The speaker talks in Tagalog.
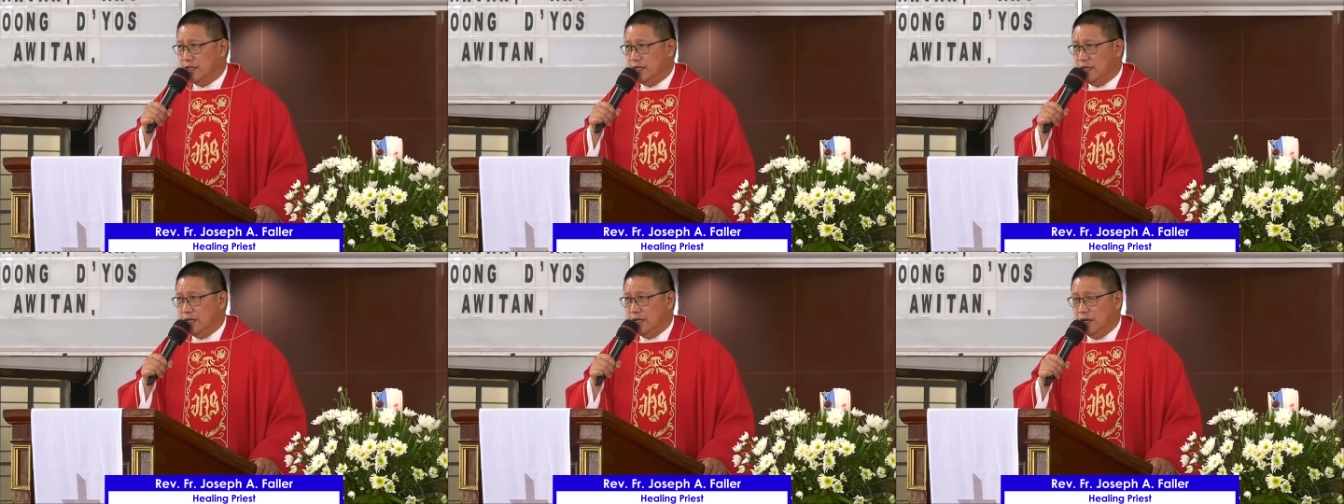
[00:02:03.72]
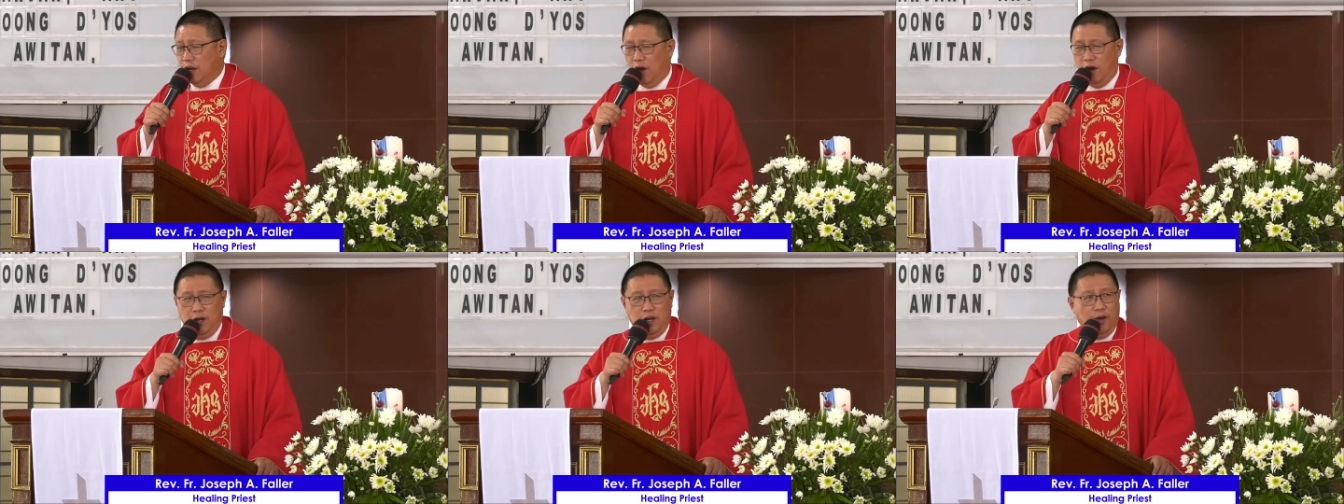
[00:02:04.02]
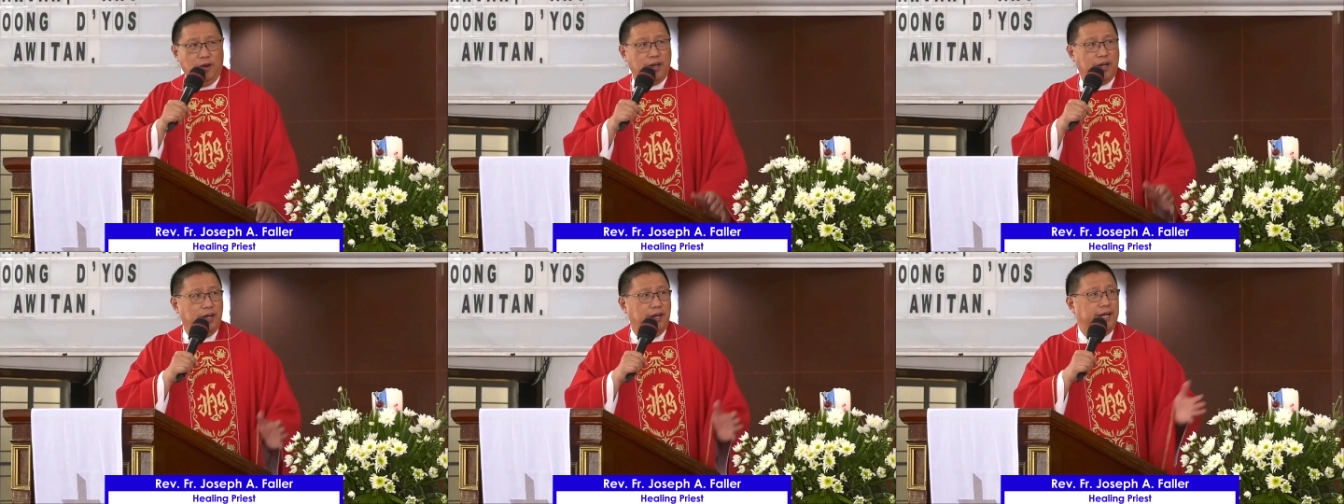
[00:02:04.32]
No
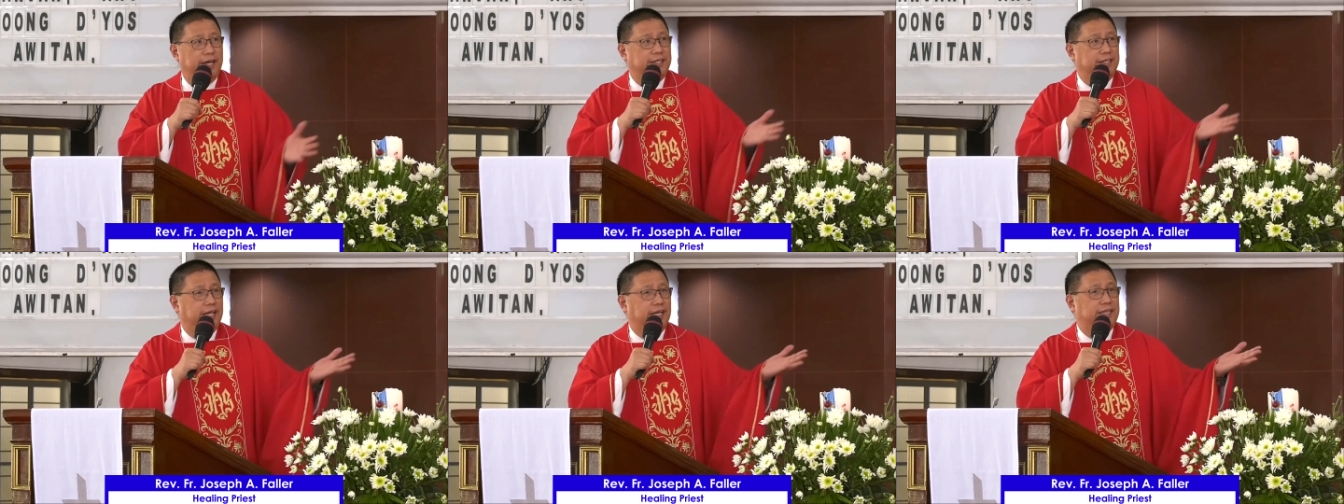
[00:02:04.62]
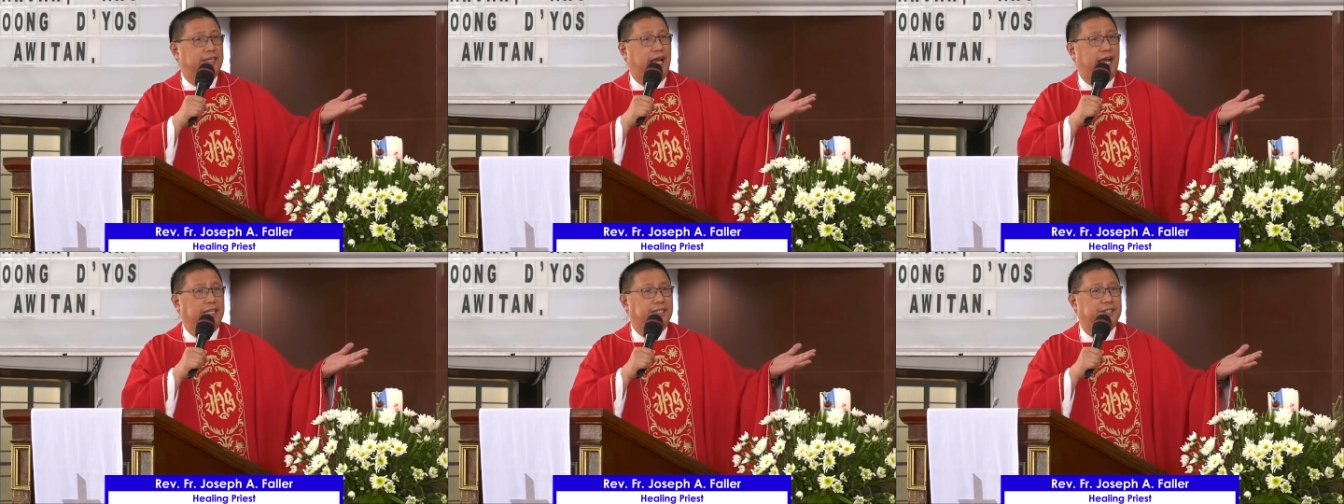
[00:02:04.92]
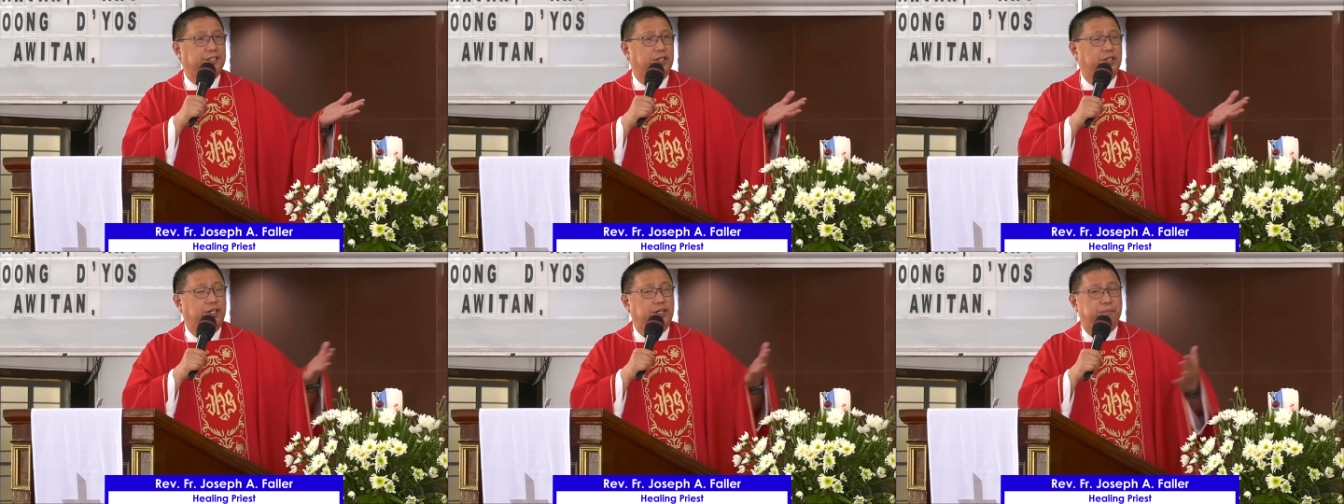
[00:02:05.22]
longer in the
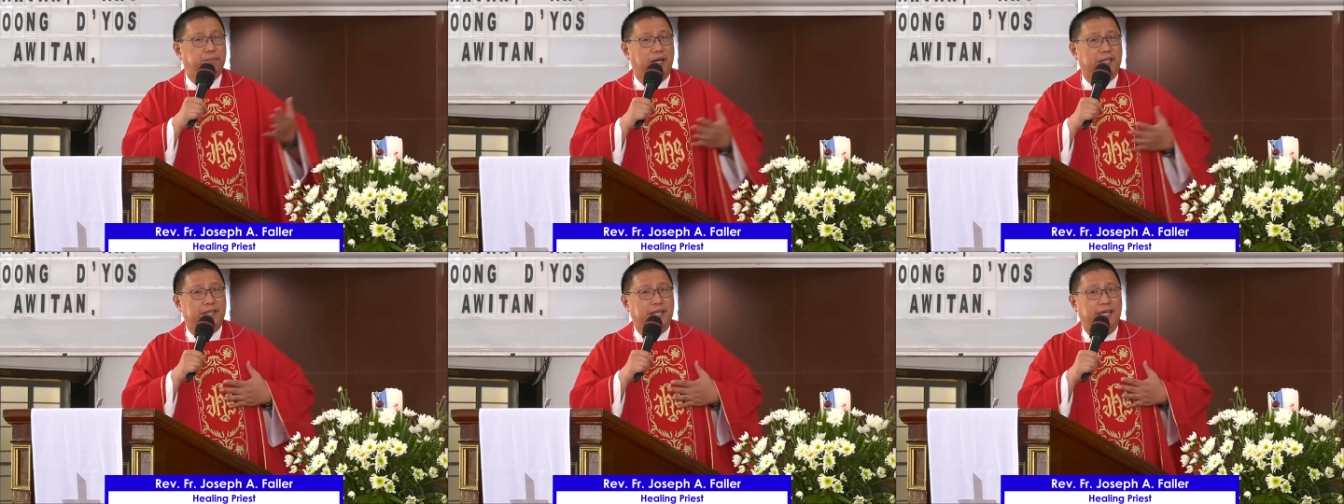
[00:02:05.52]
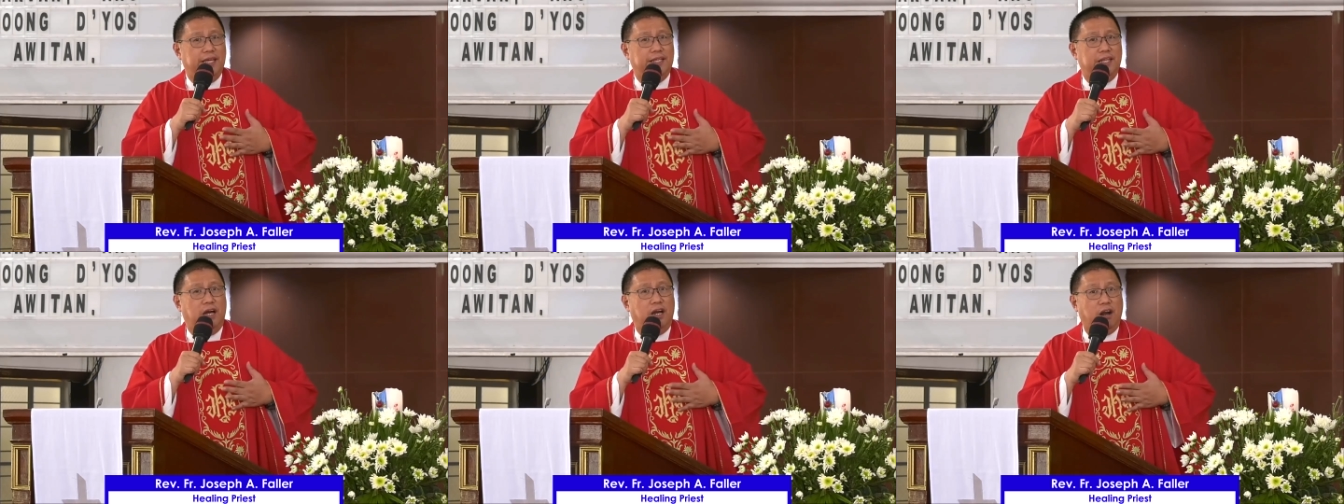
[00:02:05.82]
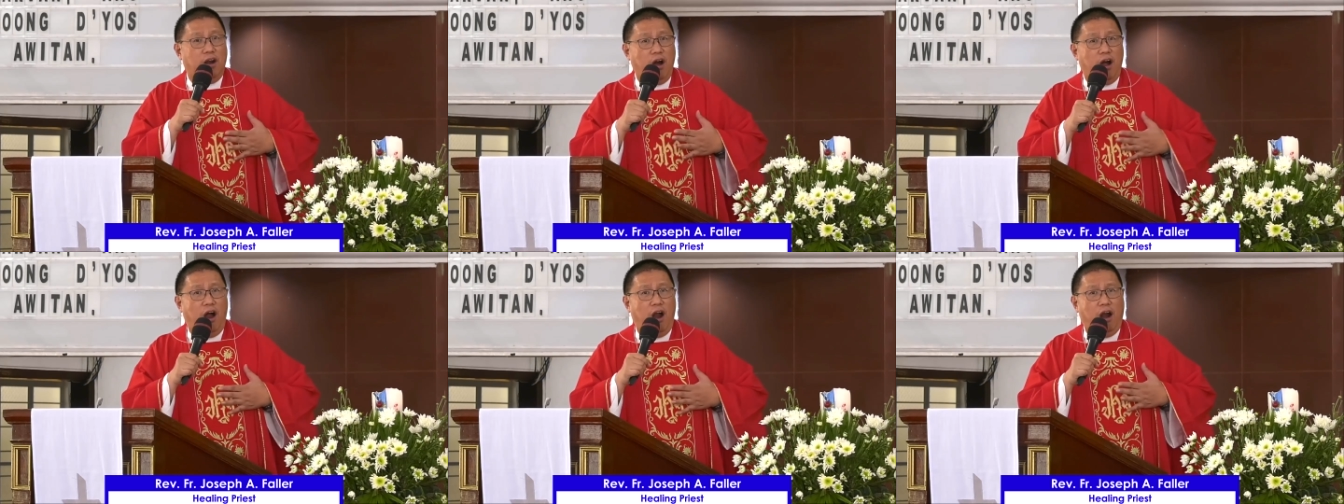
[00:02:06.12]
desert, but in
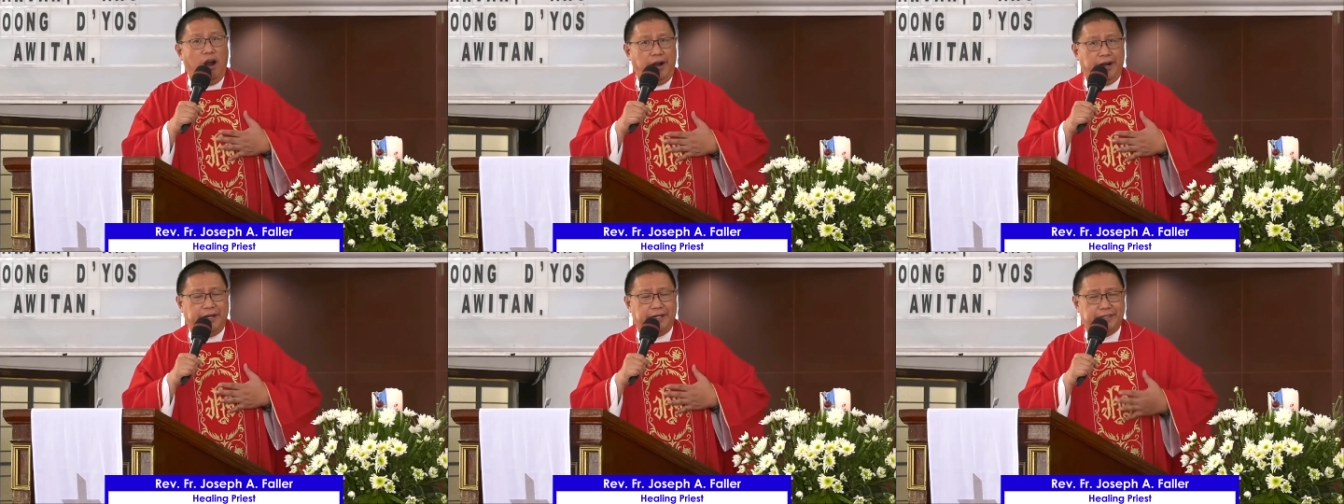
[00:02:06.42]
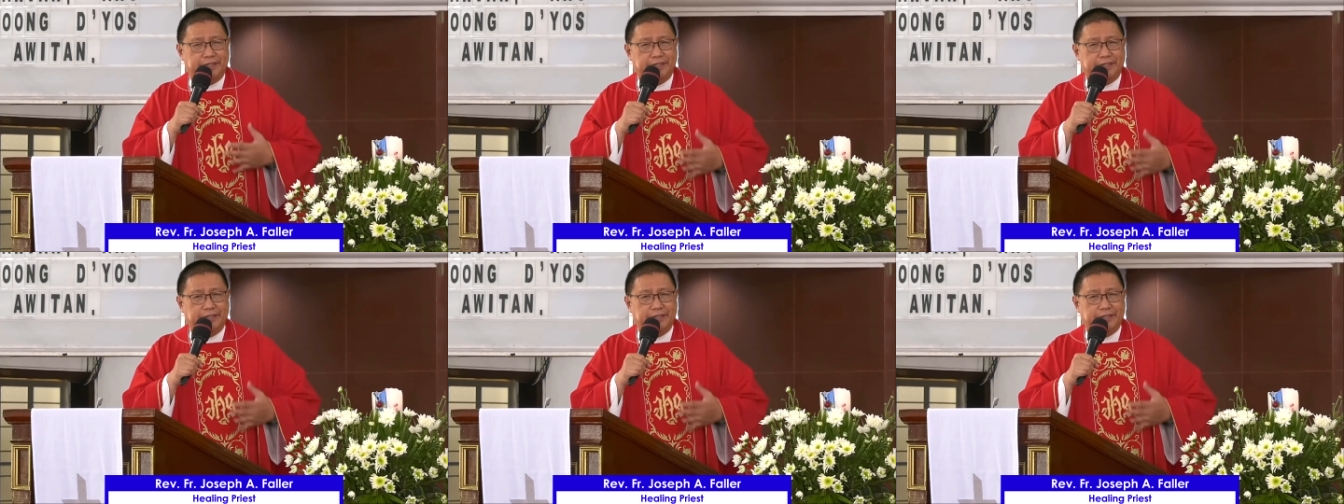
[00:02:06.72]
our heart.